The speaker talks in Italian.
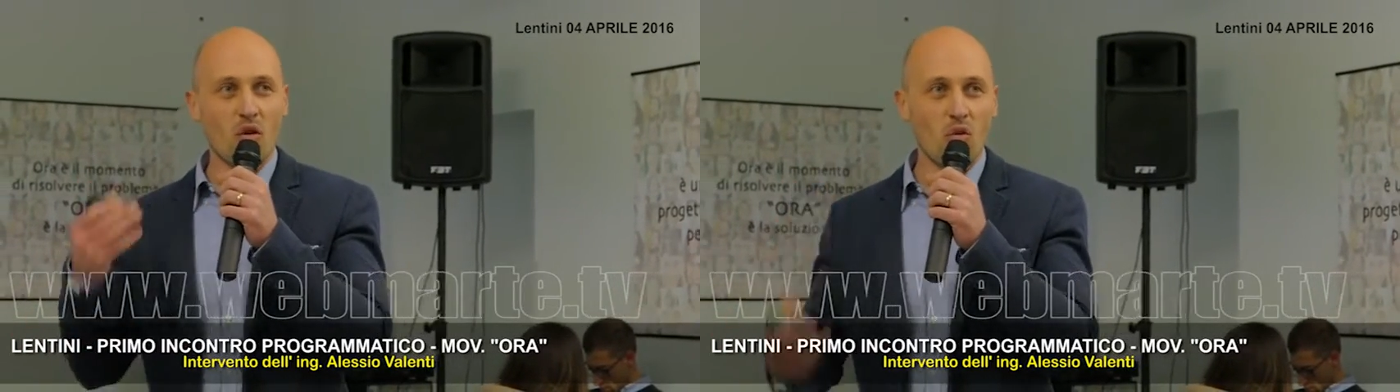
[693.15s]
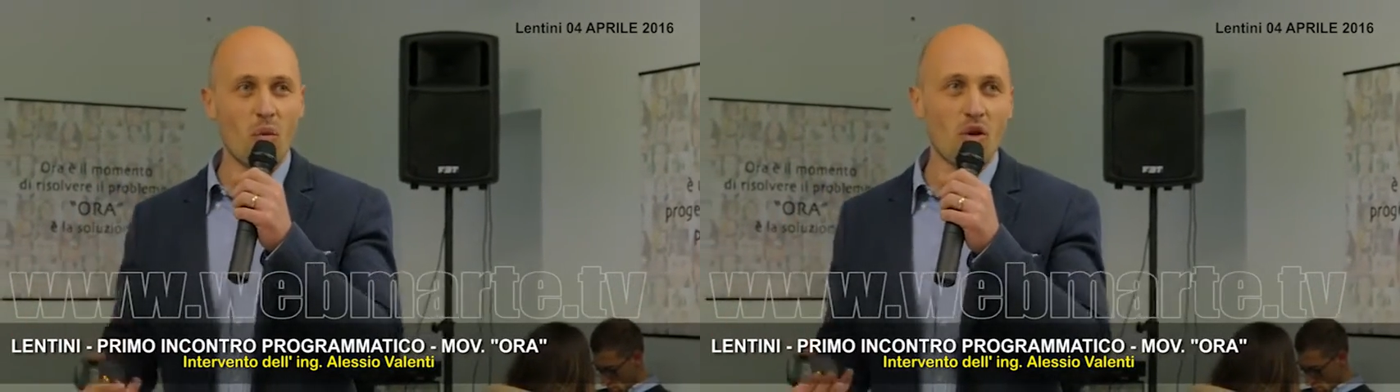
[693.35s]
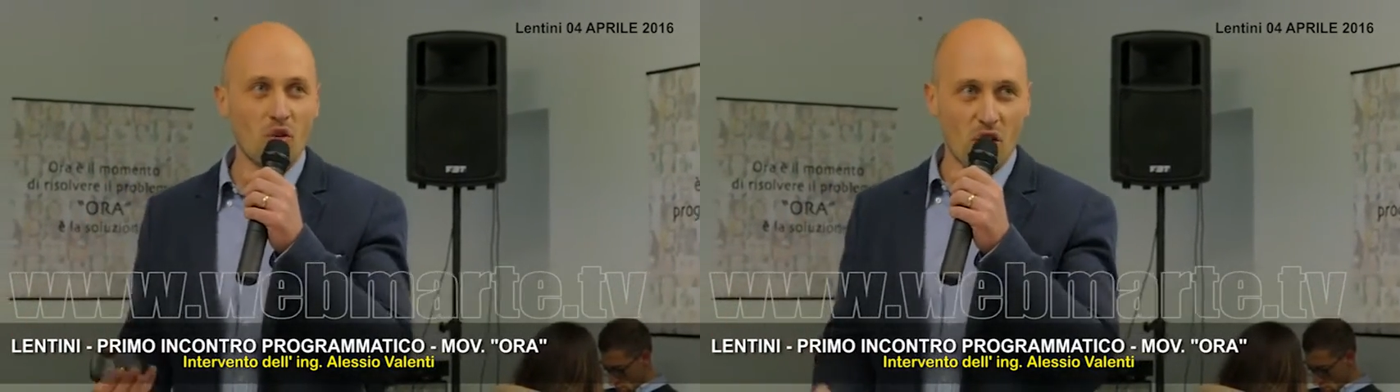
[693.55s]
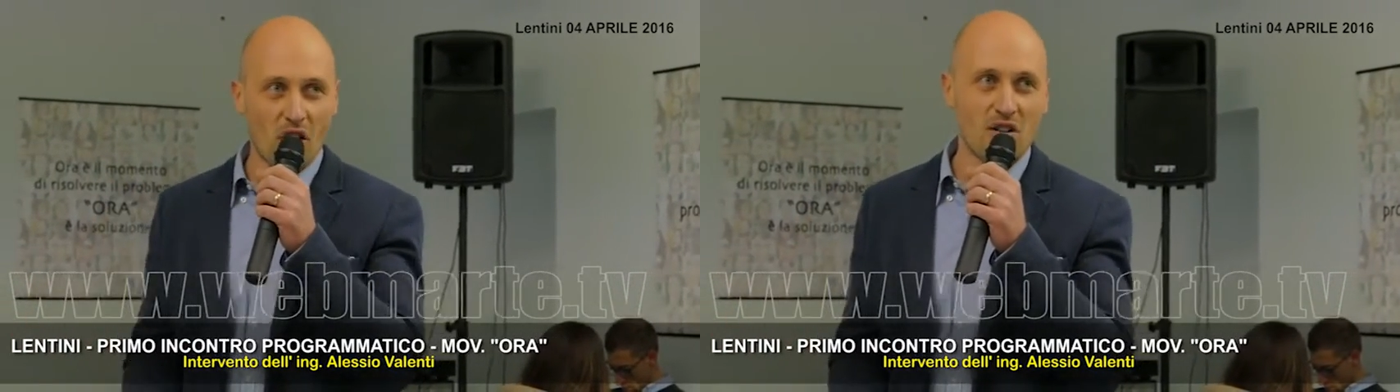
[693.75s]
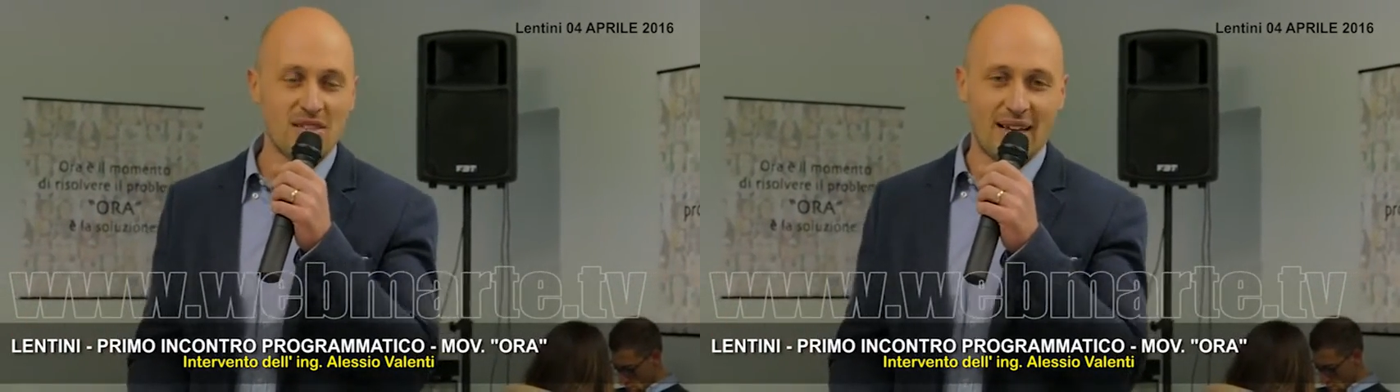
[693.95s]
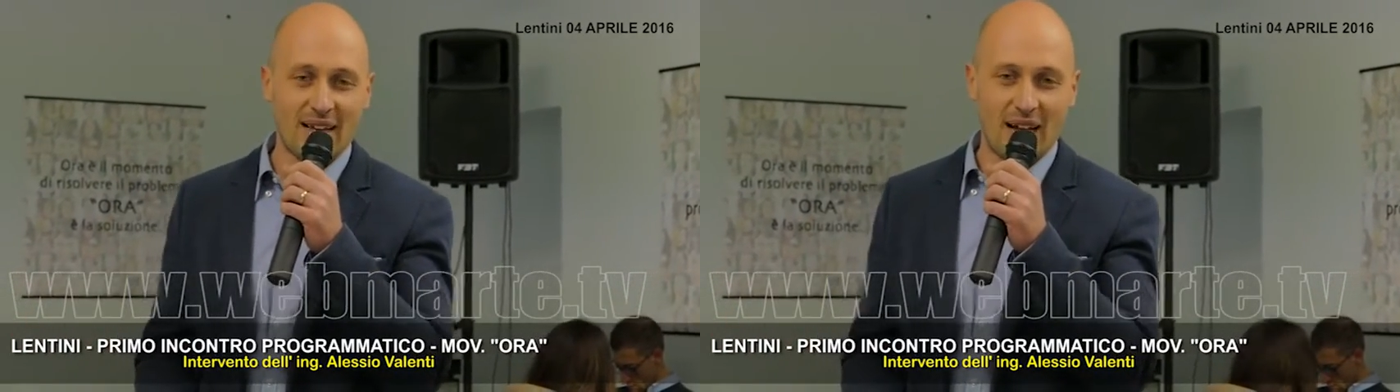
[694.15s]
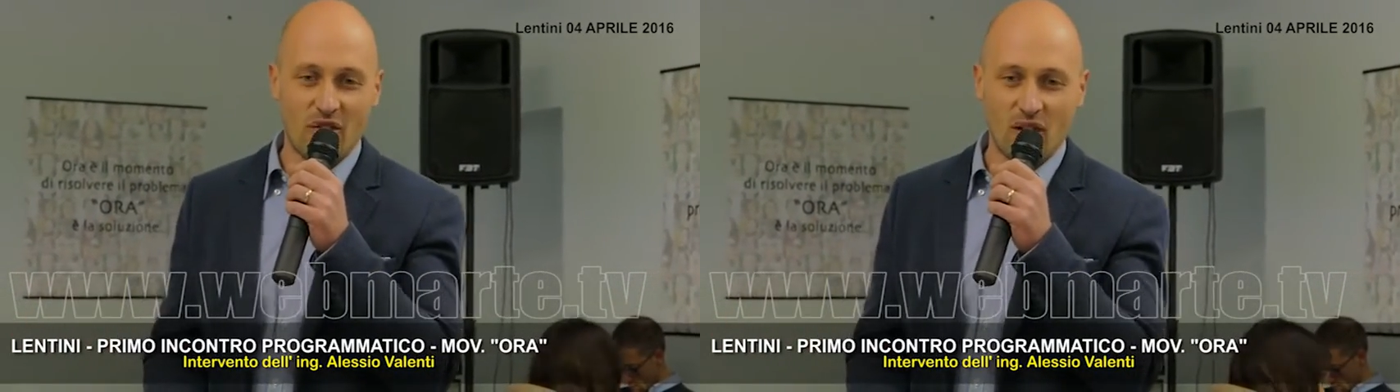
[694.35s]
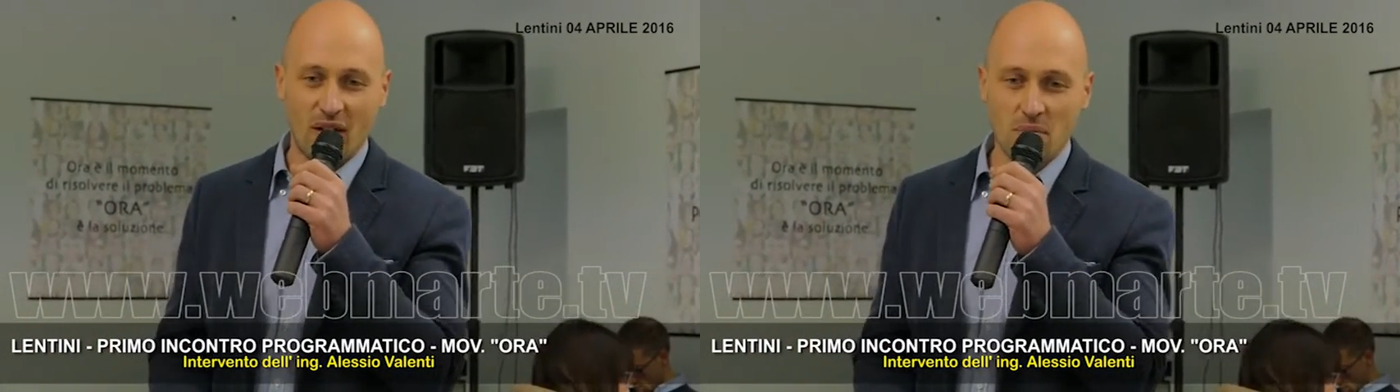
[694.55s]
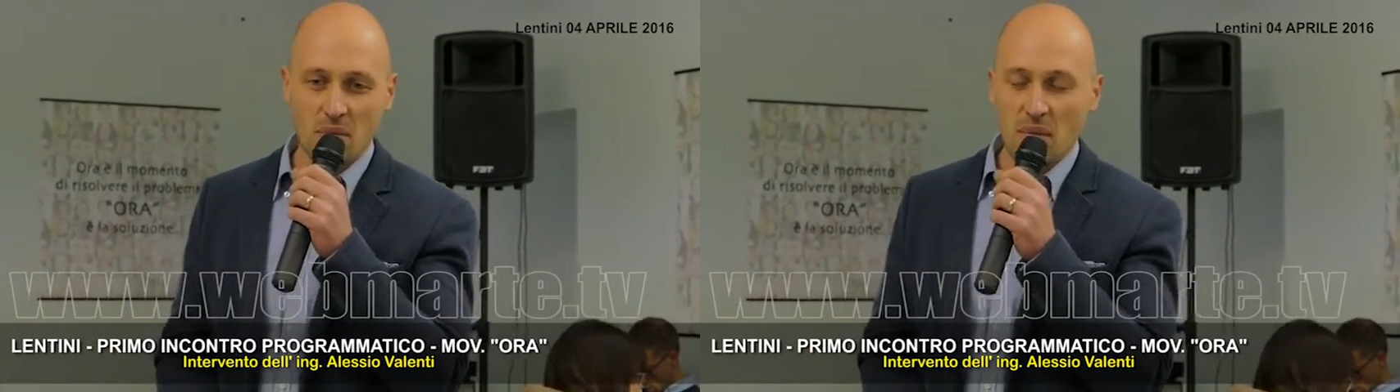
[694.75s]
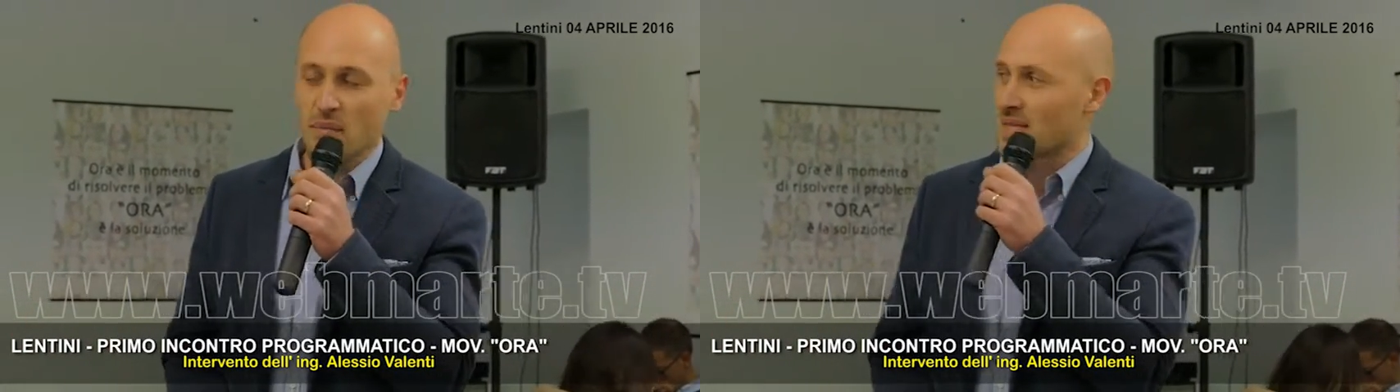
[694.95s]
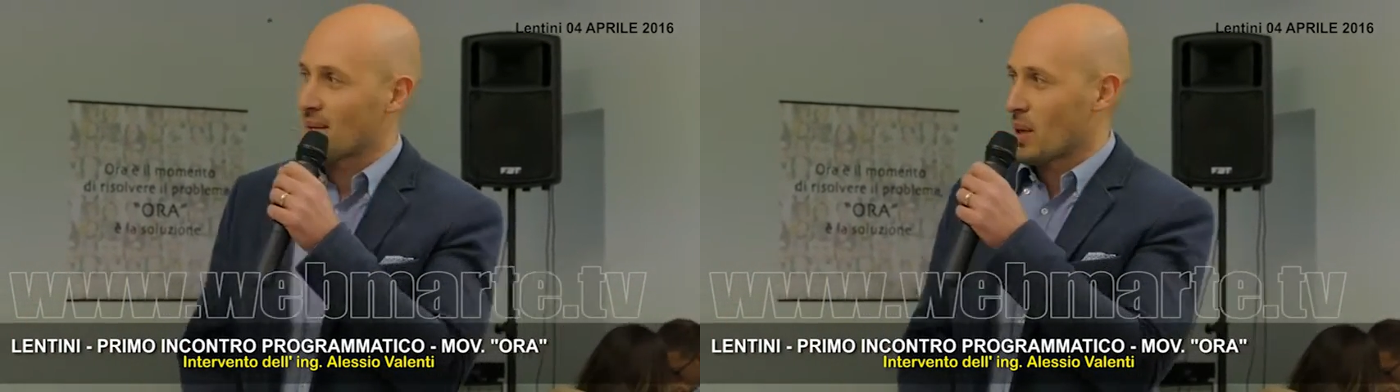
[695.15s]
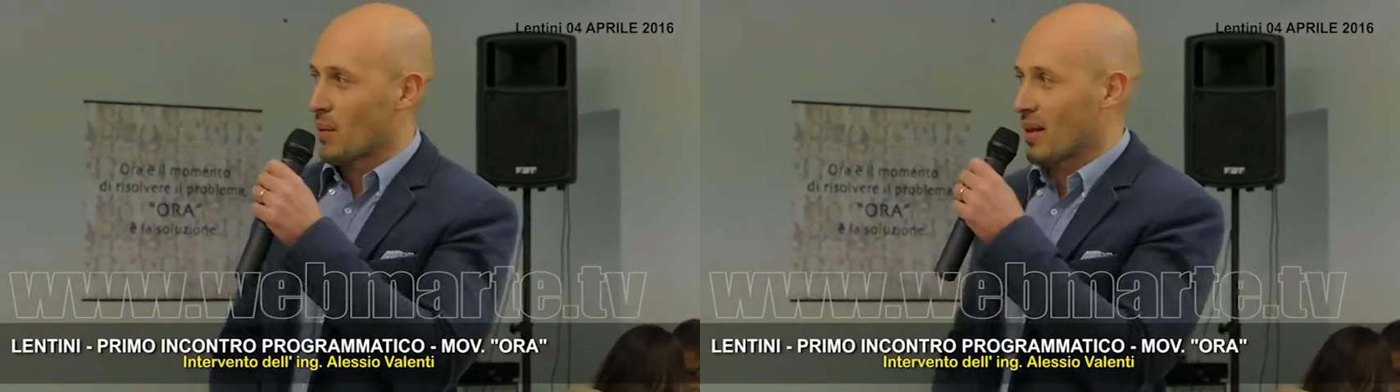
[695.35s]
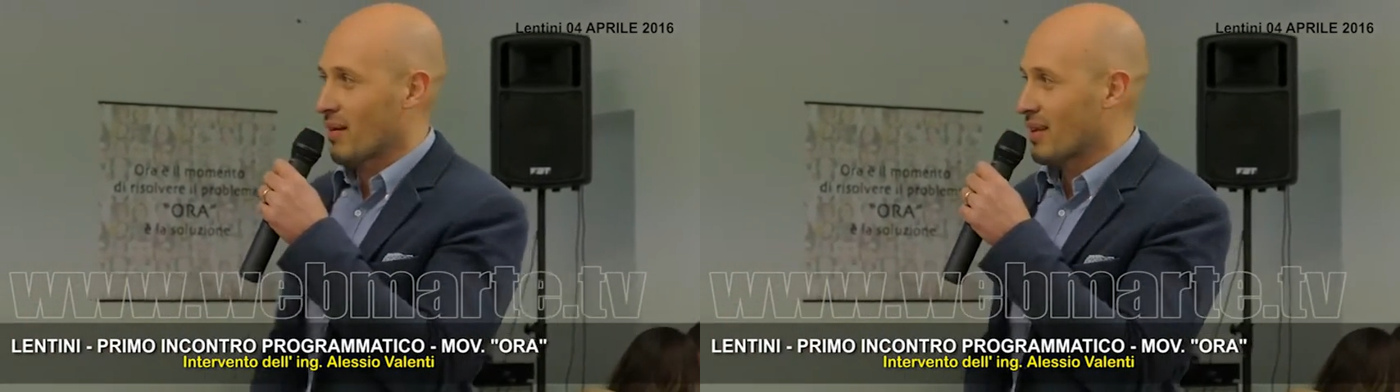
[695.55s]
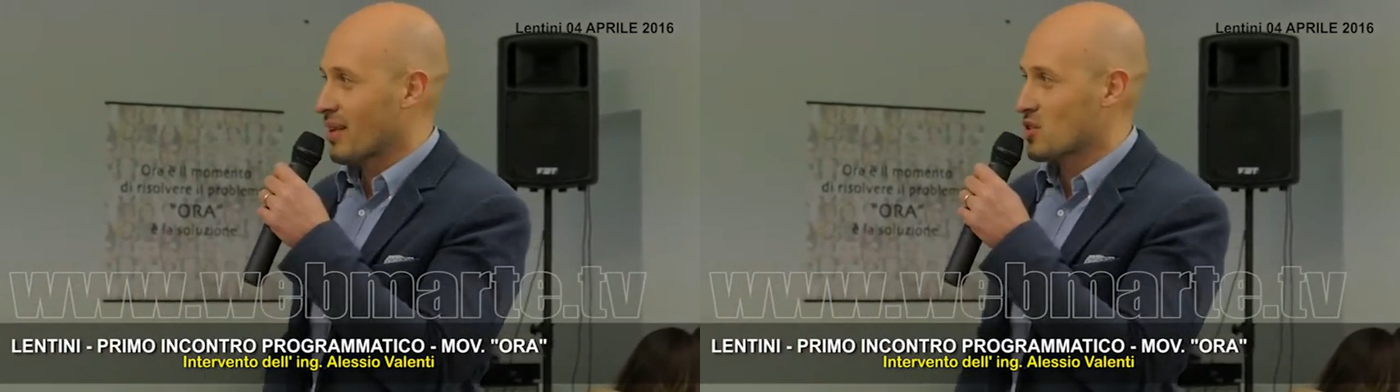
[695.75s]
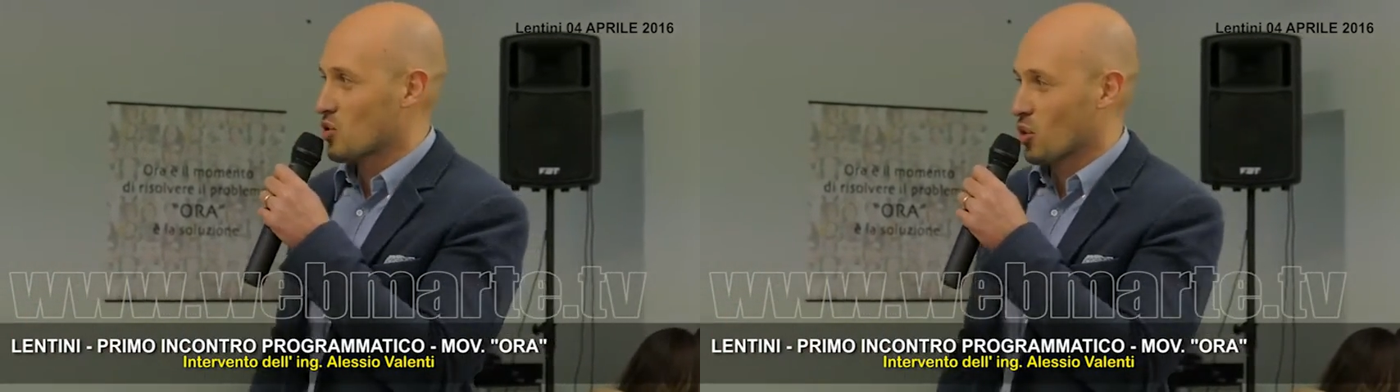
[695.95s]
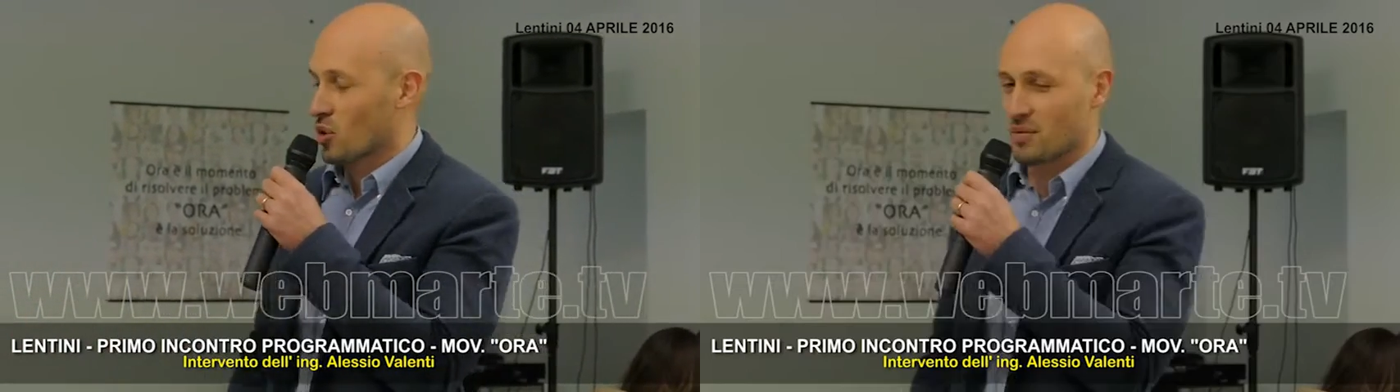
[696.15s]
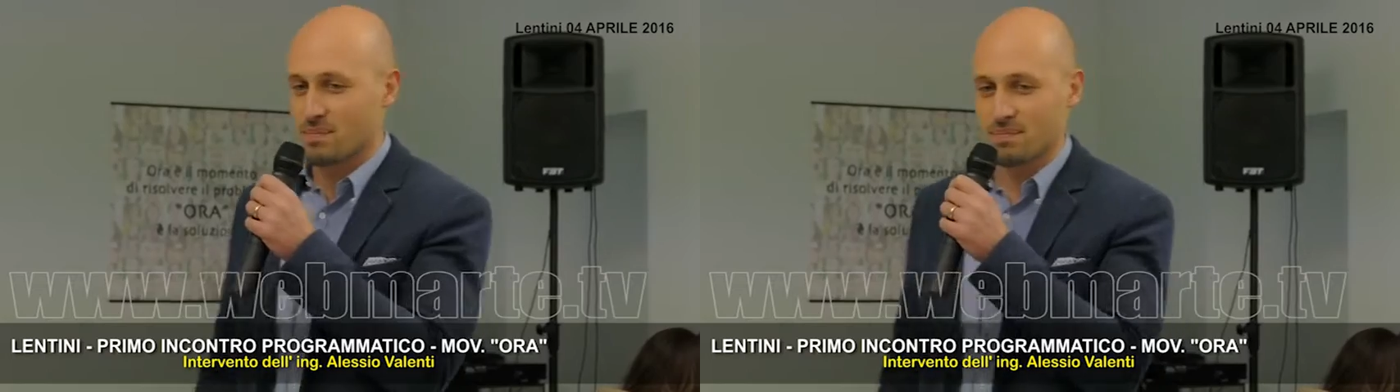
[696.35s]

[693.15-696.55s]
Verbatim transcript: un modulo con la nostra anagrafica. Mi sembra praticamente assurdo.